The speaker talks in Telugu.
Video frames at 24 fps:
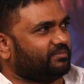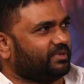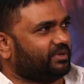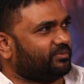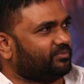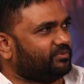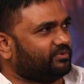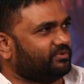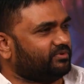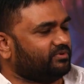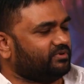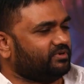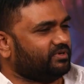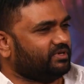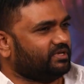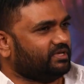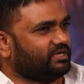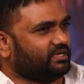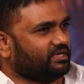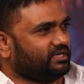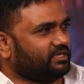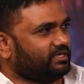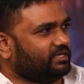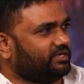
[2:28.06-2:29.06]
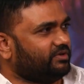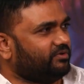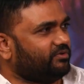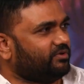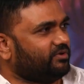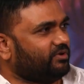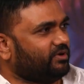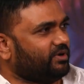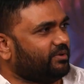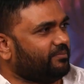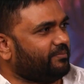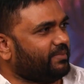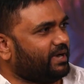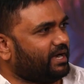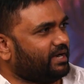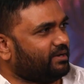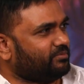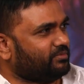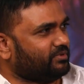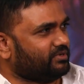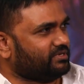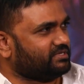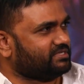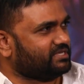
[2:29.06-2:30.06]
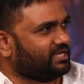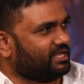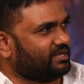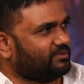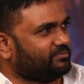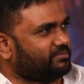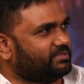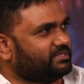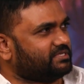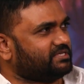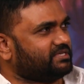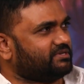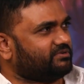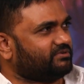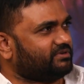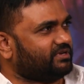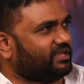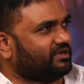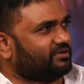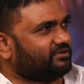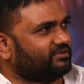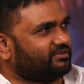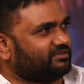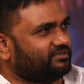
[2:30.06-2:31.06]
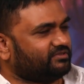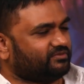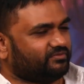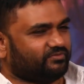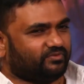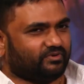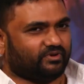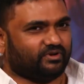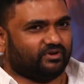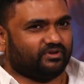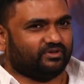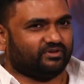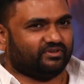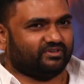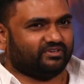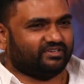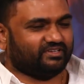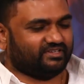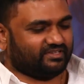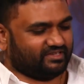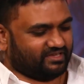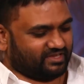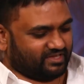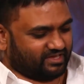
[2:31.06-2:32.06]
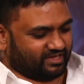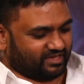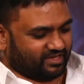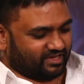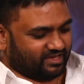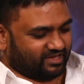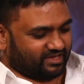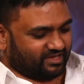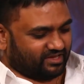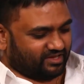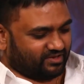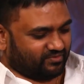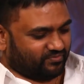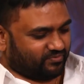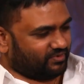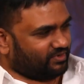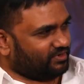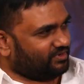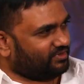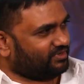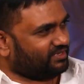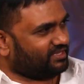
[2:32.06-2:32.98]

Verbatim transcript: మేము ఈవిడ కూడా మేడం కూడా చాలా బిజీ ఉన్నారు ఫుల్ ఫుల్ hmm.